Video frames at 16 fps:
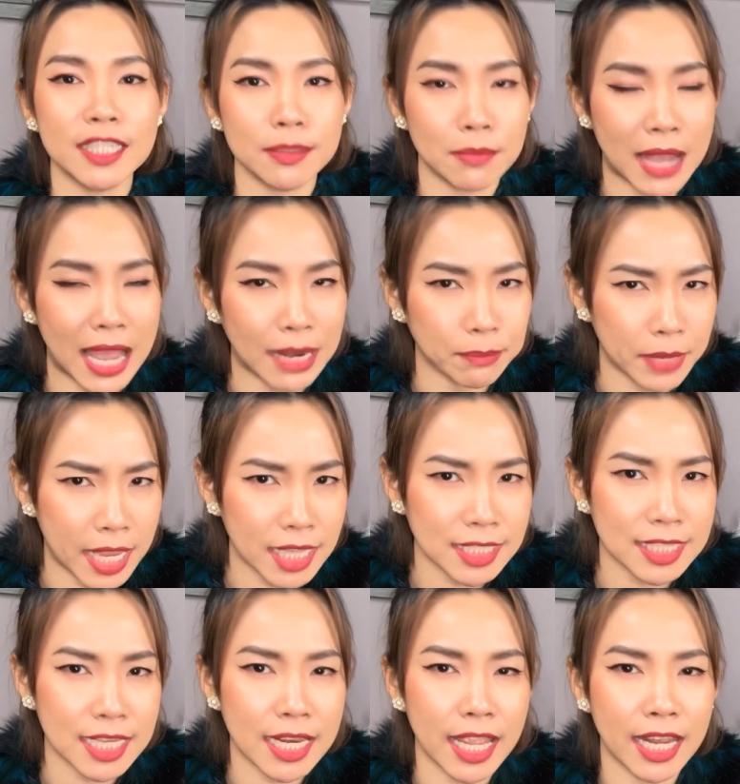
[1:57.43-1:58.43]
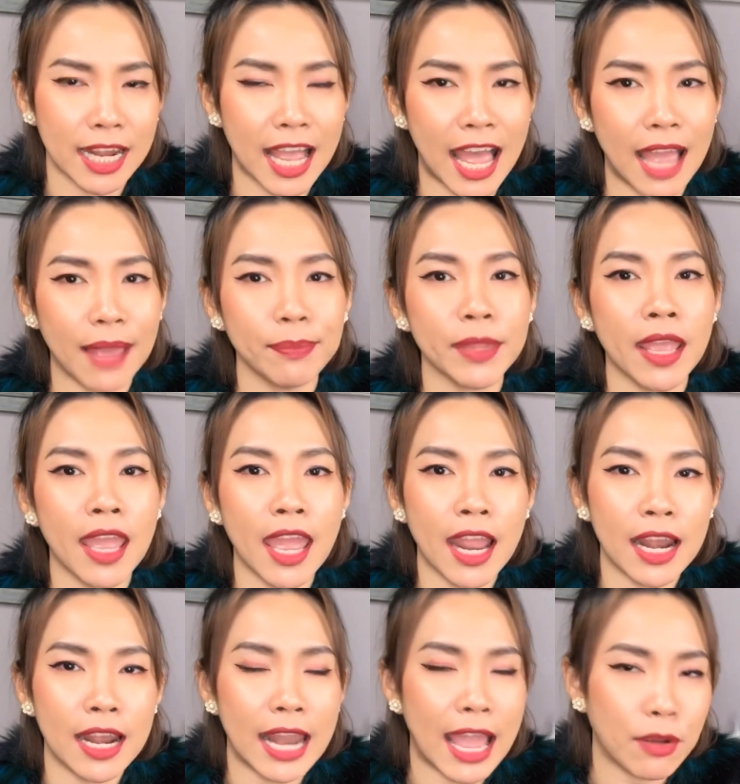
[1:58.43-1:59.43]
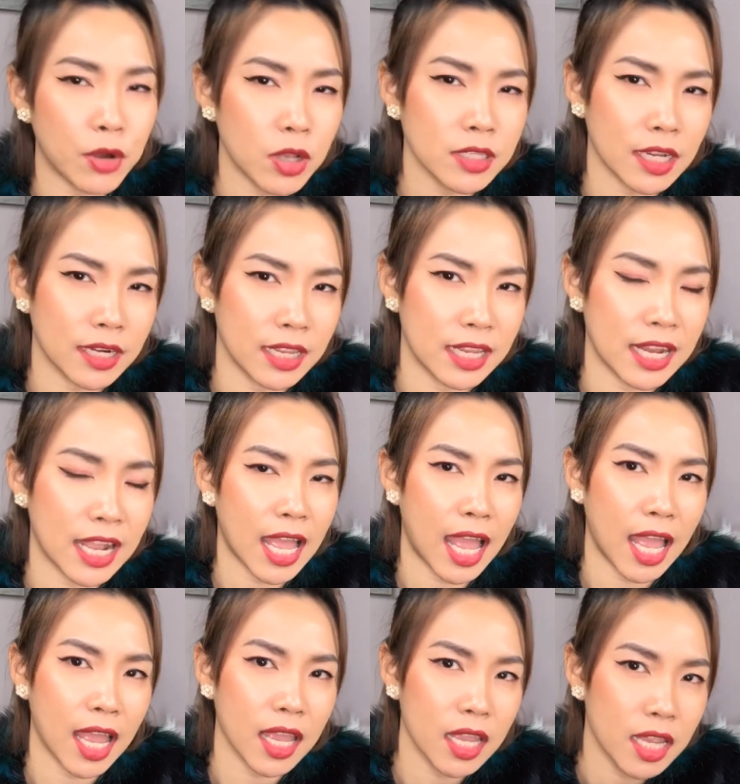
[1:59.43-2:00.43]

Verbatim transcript: smart picks นั่นเองนะคะแล้วนอกจากนี้คะ